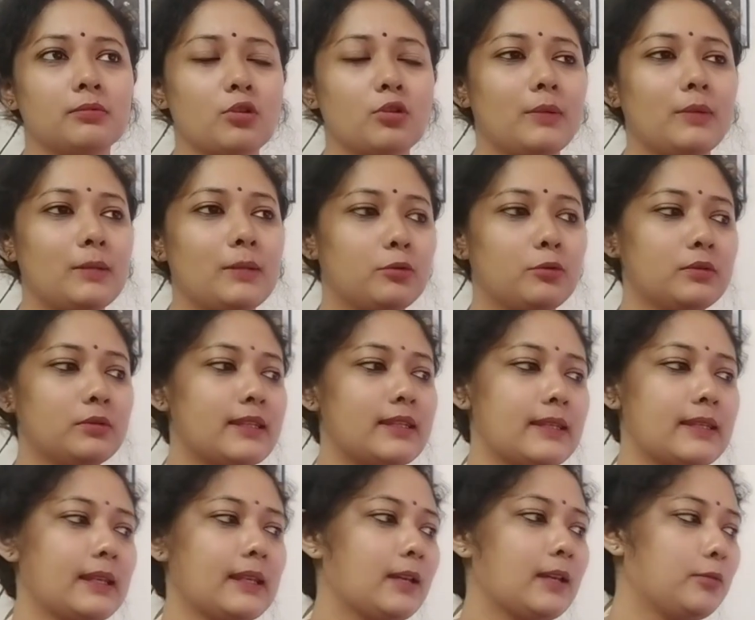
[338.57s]
সবাই
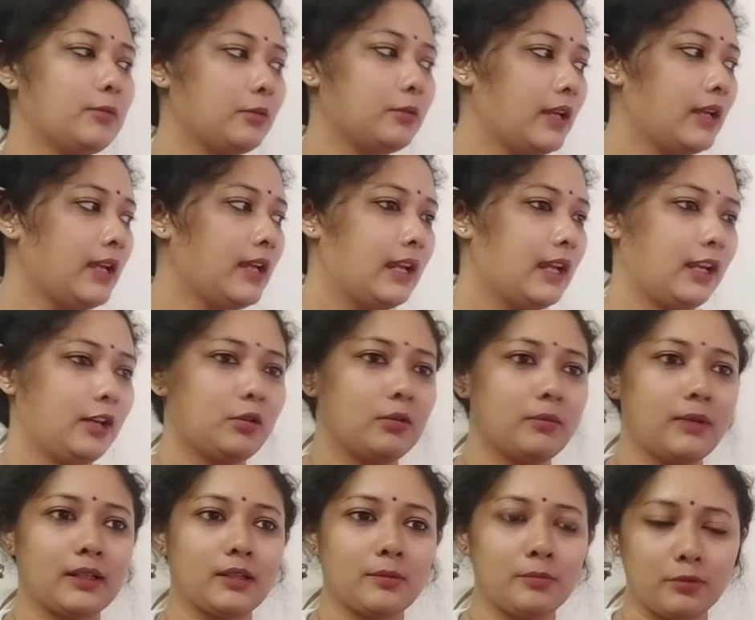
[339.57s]
বলছে এবং এরকম
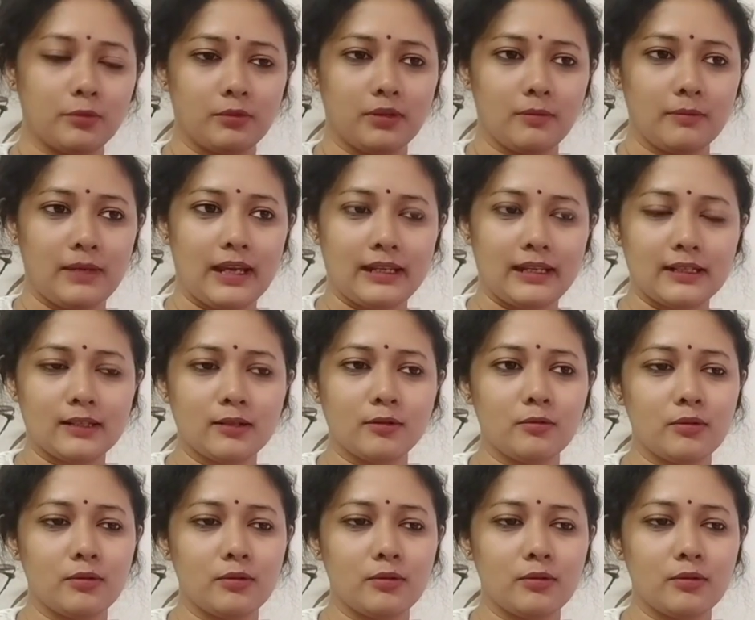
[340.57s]
একটা প্রোগ্রামে অ্যাটেন্ড